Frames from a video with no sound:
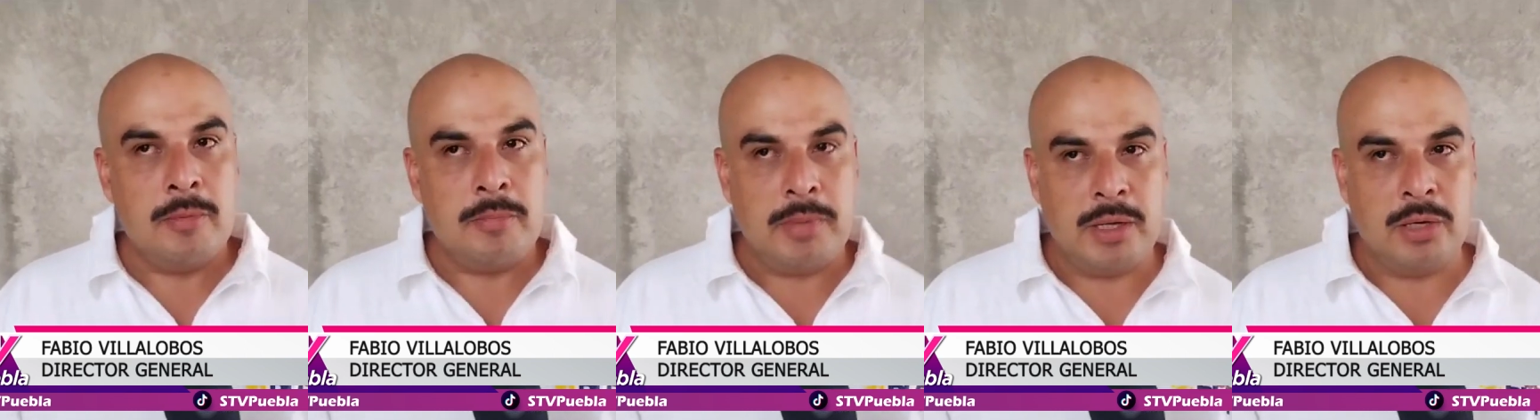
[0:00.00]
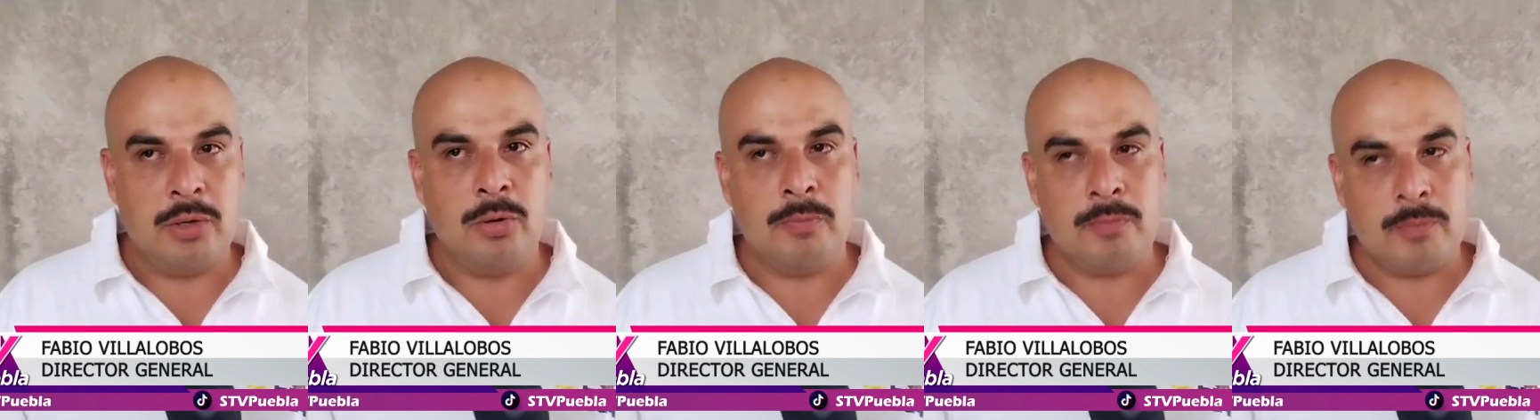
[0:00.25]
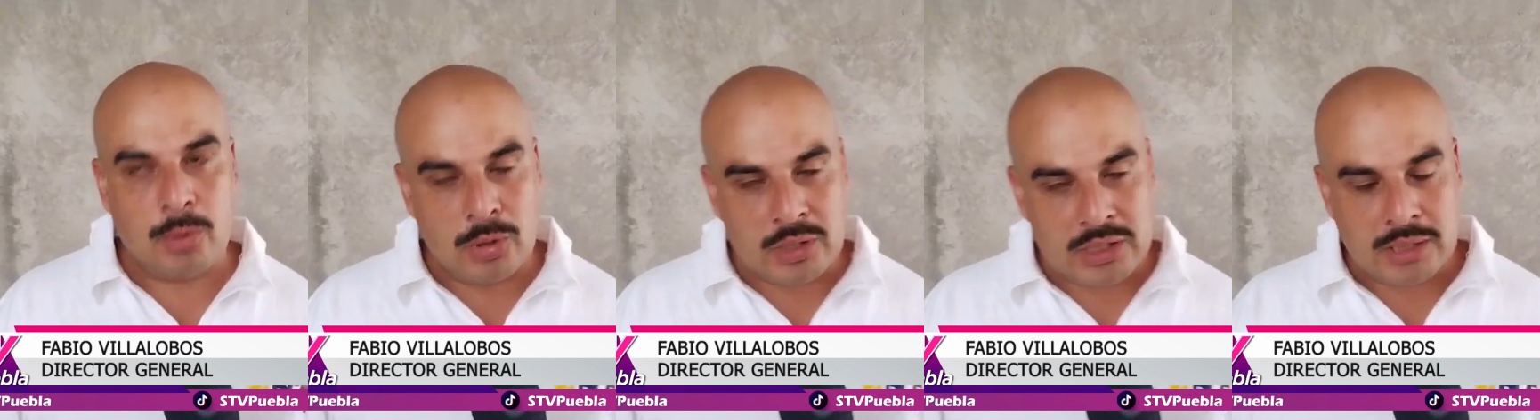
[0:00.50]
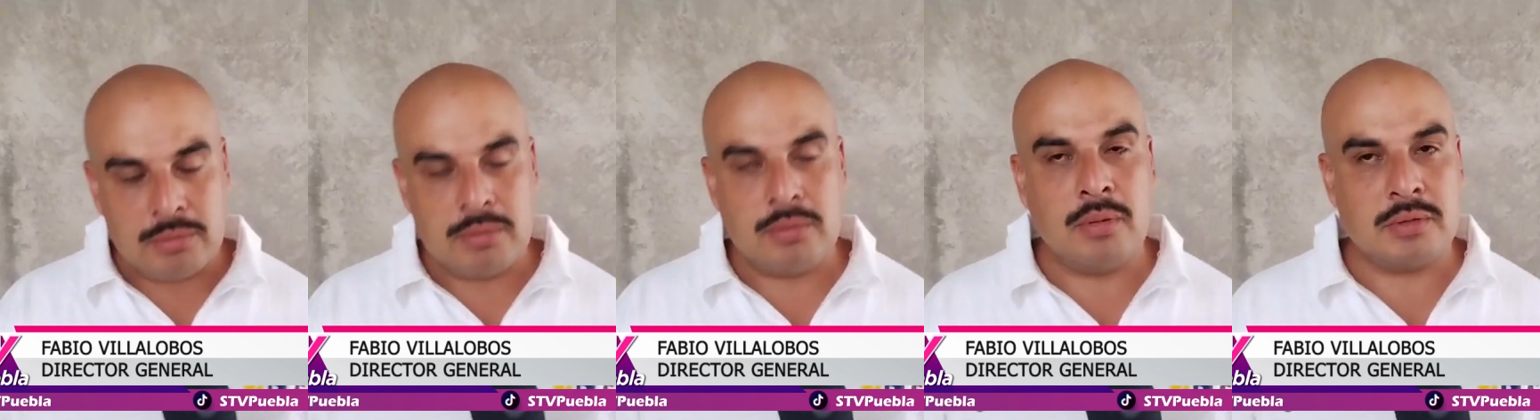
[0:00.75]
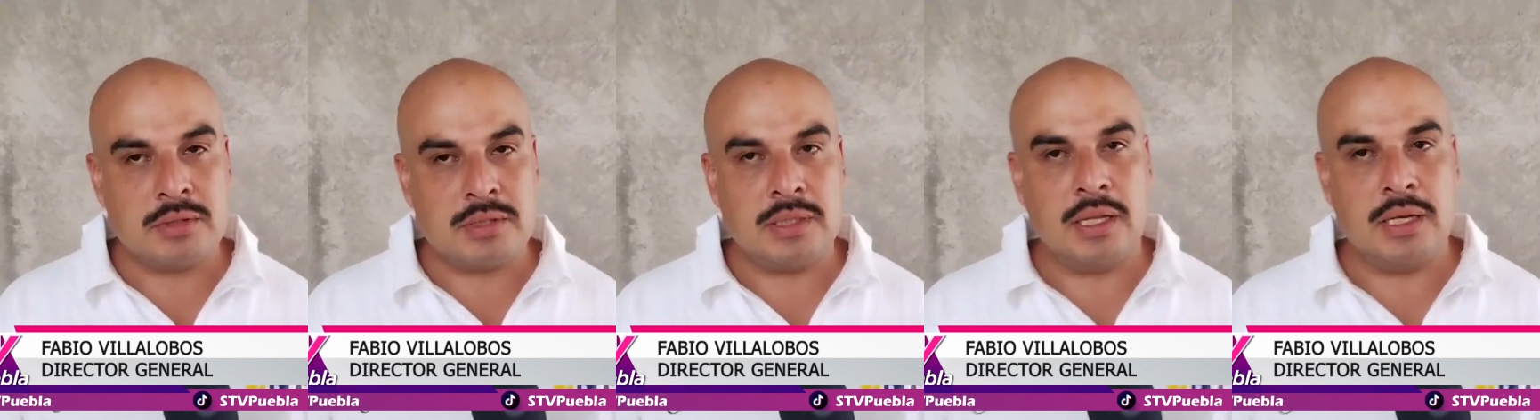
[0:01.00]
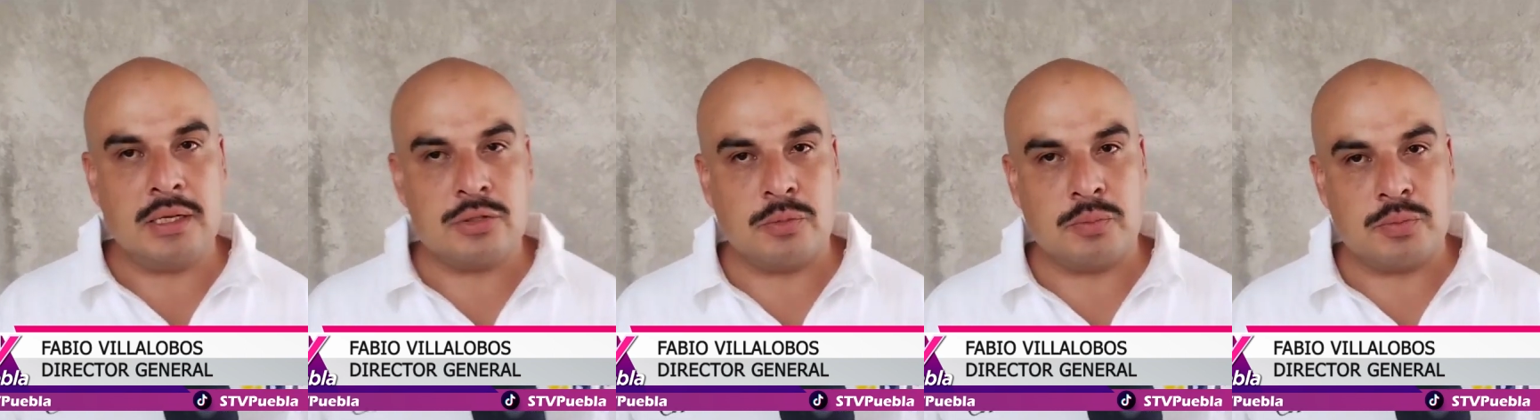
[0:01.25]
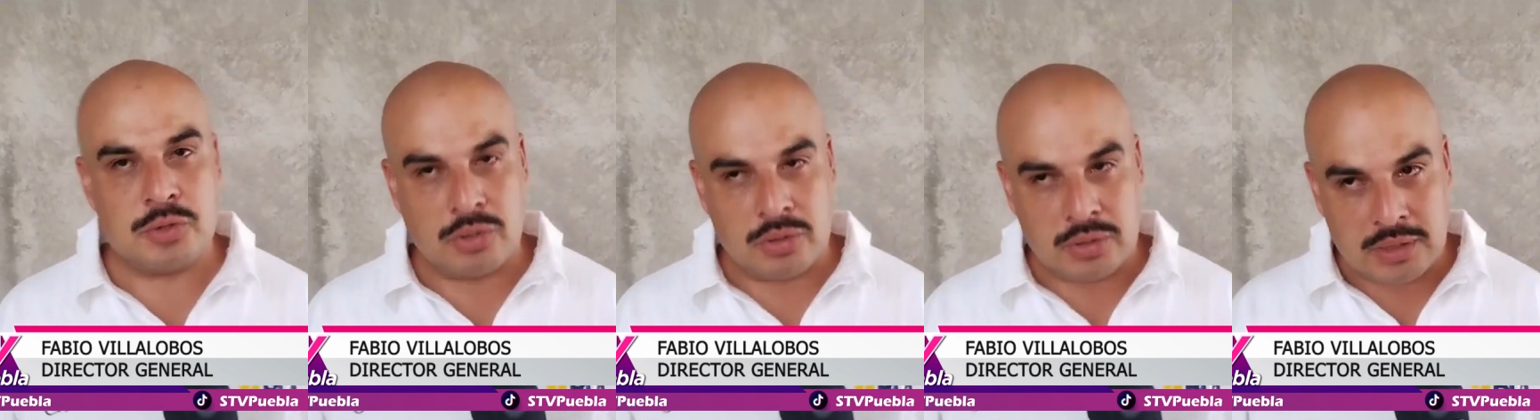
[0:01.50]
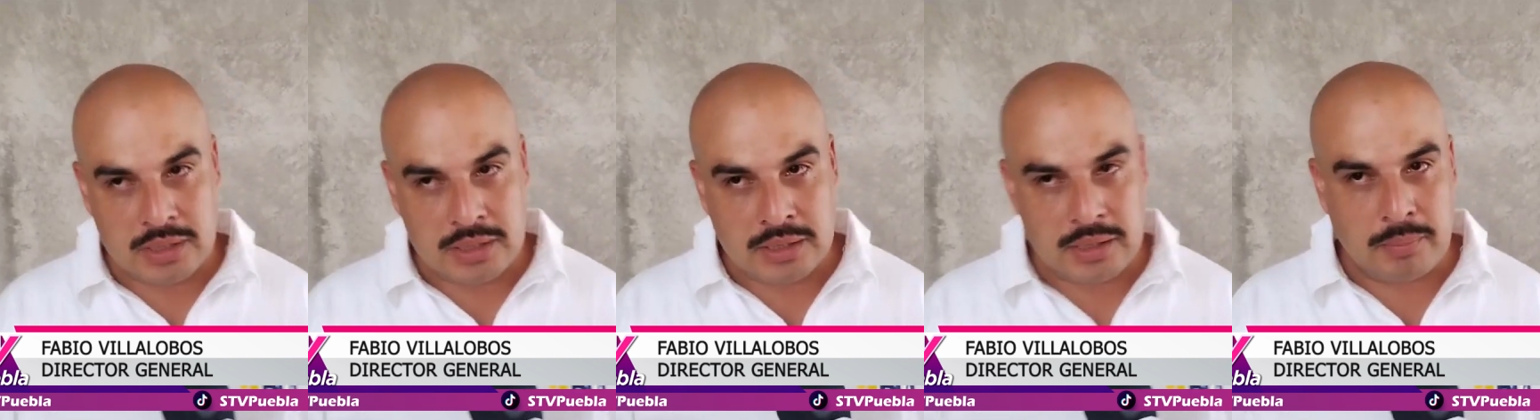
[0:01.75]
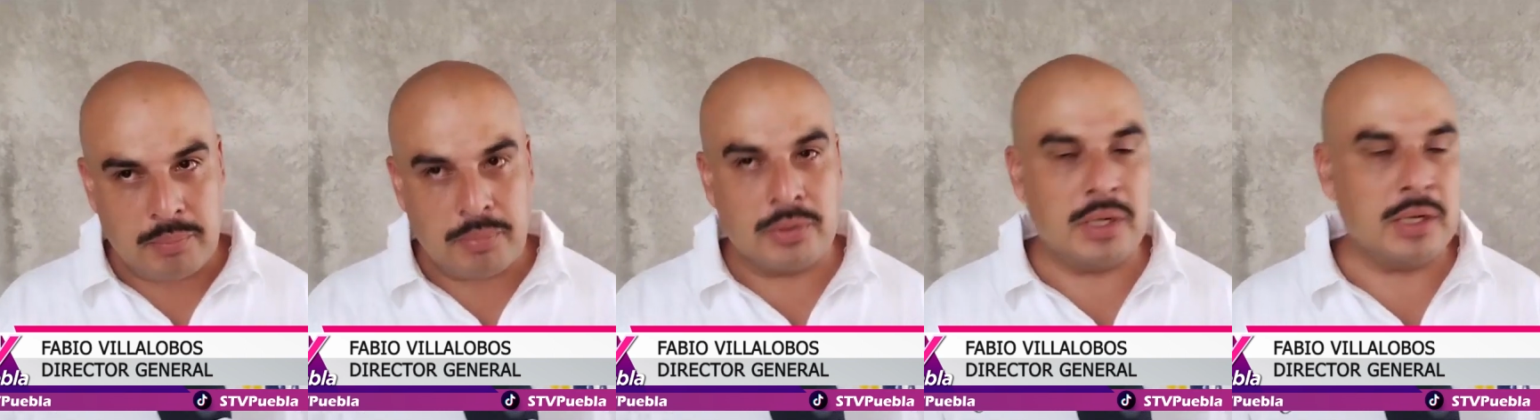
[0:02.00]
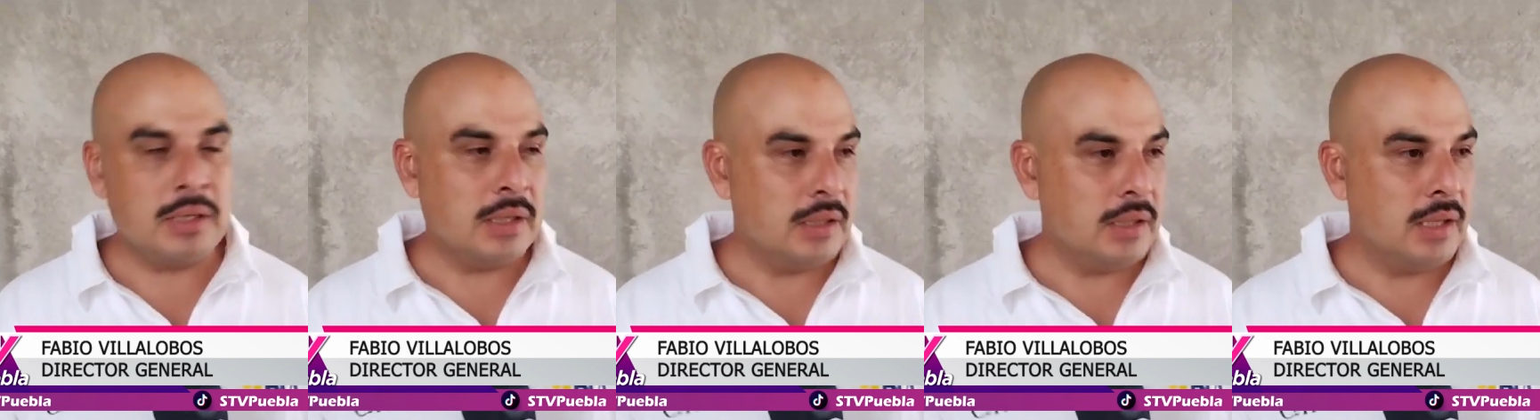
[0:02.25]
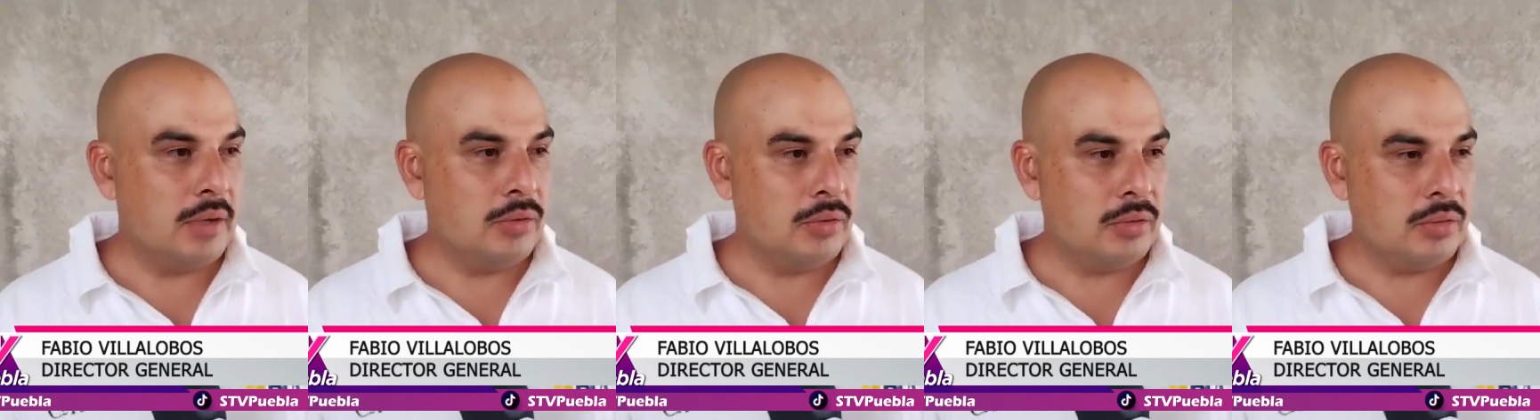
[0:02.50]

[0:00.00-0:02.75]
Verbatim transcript: pero hoy también vamos a tener esa opción de poder tener